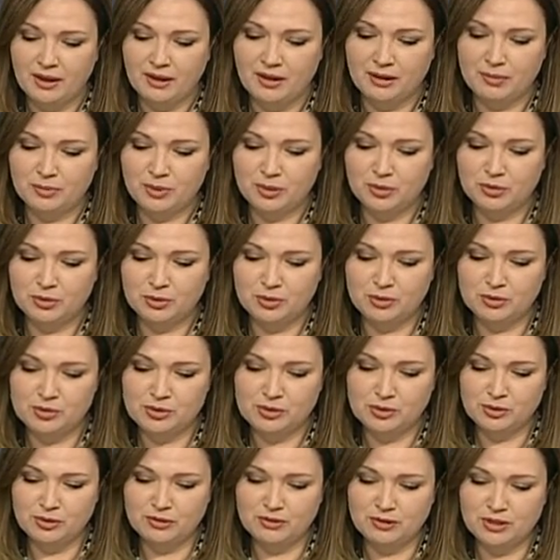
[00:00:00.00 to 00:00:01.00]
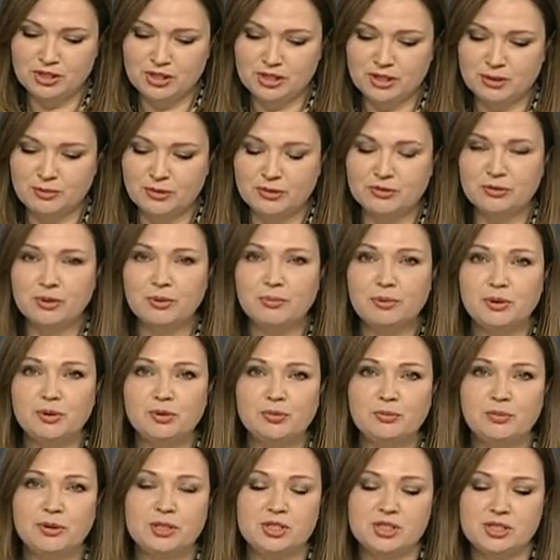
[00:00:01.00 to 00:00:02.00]
э, погодные условия, штормовое
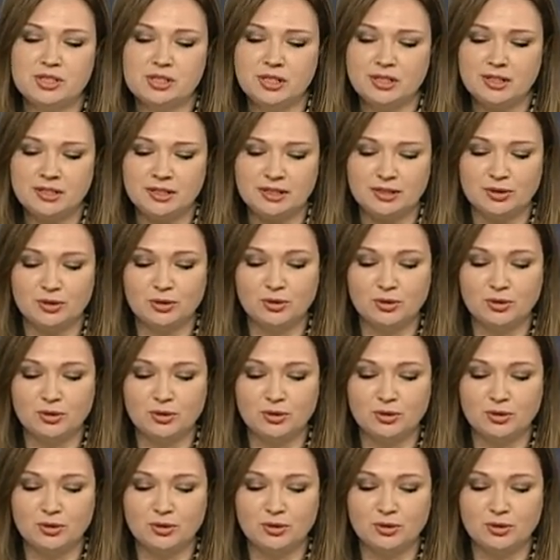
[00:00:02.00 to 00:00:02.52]
предупреждение.